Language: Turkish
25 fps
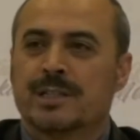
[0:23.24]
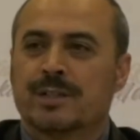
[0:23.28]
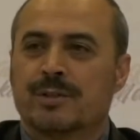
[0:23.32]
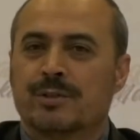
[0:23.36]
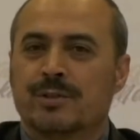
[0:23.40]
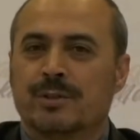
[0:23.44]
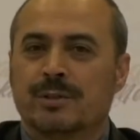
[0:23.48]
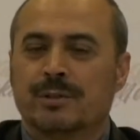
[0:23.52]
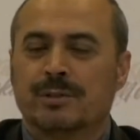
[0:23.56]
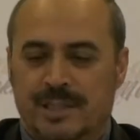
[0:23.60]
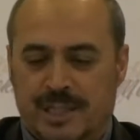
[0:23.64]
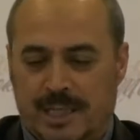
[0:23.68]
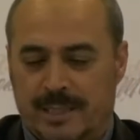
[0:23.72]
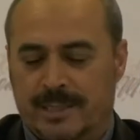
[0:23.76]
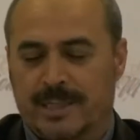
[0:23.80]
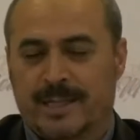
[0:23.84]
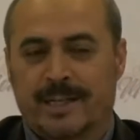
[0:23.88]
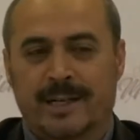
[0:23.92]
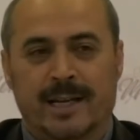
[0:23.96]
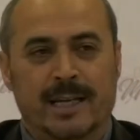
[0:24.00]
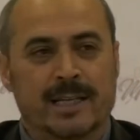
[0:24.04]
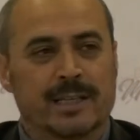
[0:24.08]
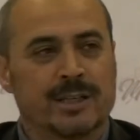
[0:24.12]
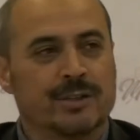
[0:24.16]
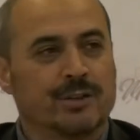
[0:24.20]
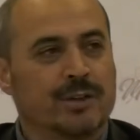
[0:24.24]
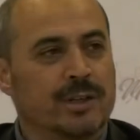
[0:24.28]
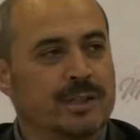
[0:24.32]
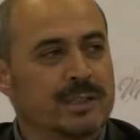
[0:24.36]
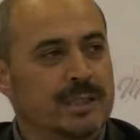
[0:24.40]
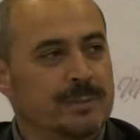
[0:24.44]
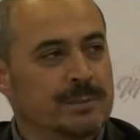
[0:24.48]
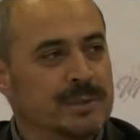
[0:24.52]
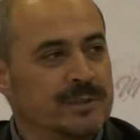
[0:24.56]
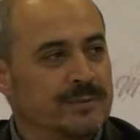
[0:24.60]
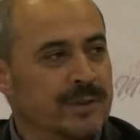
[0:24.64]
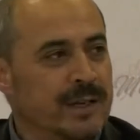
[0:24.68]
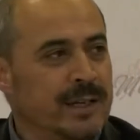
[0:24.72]
çıkıyor, çadırına giriyor
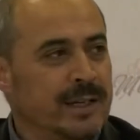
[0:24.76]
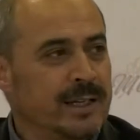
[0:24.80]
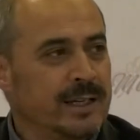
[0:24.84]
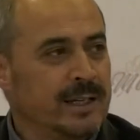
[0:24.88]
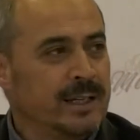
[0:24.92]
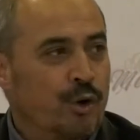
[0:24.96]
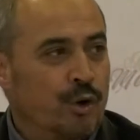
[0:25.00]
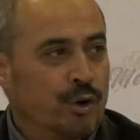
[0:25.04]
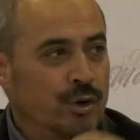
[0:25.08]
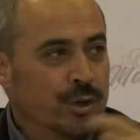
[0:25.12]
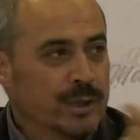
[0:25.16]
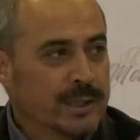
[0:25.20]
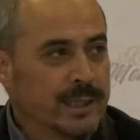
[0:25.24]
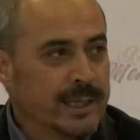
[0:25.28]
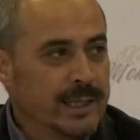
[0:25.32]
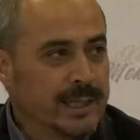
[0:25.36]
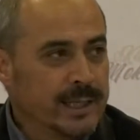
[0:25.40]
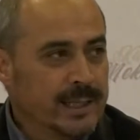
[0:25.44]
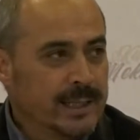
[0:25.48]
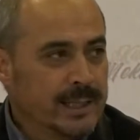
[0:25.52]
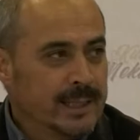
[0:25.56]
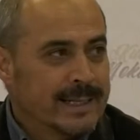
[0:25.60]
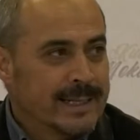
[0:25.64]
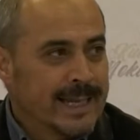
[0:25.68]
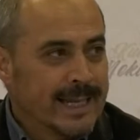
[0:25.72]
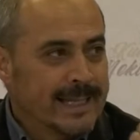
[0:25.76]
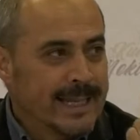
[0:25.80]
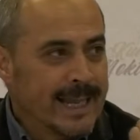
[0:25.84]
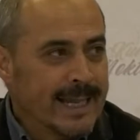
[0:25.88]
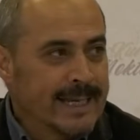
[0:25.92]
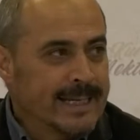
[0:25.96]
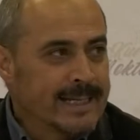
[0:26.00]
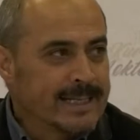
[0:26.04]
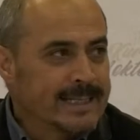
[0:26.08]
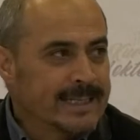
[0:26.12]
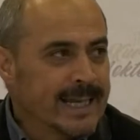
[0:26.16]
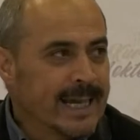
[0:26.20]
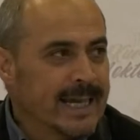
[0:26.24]
adamın ve orada
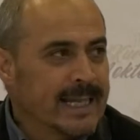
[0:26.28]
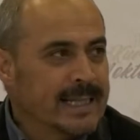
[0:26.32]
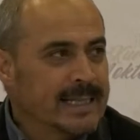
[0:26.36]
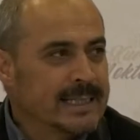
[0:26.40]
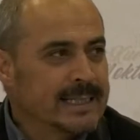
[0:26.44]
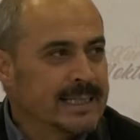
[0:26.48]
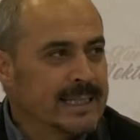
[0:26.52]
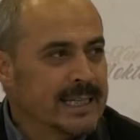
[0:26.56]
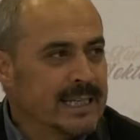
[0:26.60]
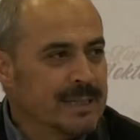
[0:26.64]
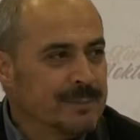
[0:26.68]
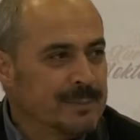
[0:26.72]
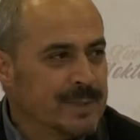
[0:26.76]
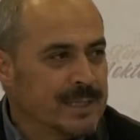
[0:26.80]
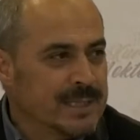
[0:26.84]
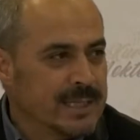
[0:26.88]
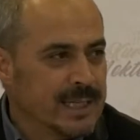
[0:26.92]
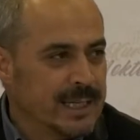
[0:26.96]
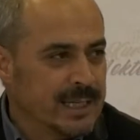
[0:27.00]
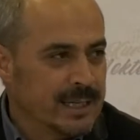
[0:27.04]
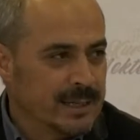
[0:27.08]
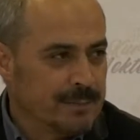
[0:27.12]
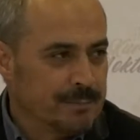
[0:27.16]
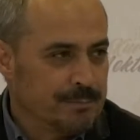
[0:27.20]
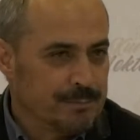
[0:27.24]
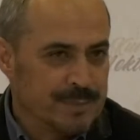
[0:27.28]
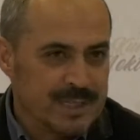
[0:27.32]
neden geldiğimizi,